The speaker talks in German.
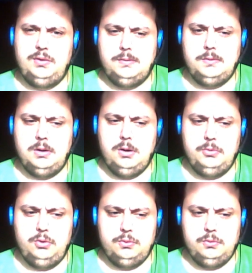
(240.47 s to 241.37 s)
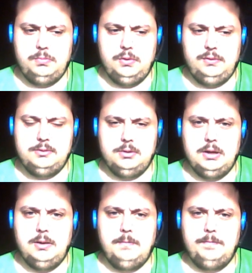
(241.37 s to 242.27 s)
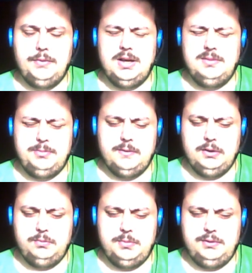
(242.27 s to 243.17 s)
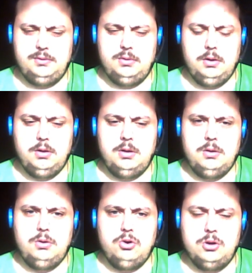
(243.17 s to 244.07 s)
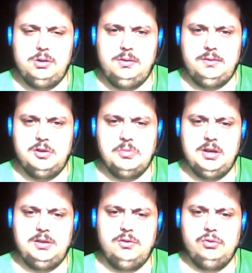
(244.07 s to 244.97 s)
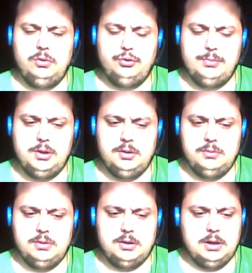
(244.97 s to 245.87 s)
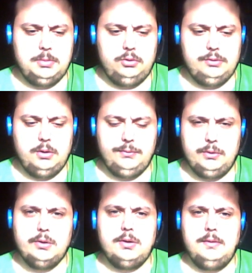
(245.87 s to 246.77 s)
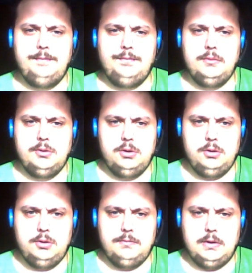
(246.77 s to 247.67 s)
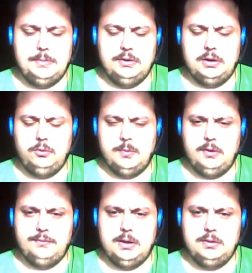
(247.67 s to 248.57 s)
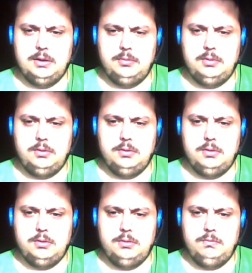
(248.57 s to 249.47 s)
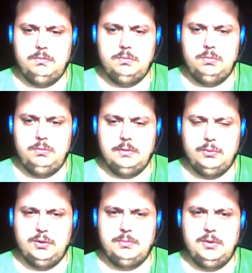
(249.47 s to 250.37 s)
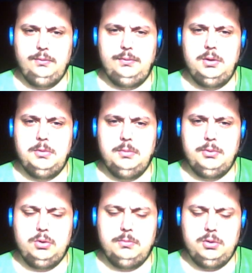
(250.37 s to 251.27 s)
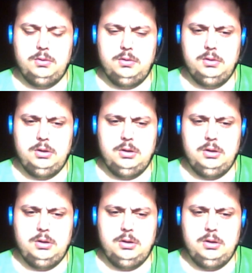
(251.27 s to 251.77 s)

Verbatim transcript: bis, glaube ich, bis zur gelben, ne, Quatsch, bis zur Gold, Silber Edition gespielt und dann habe ich aufgehört. Weil mir dann nicht mehr gefallen hat, äh, da wurde es mir zu viel mit dem Pokémon.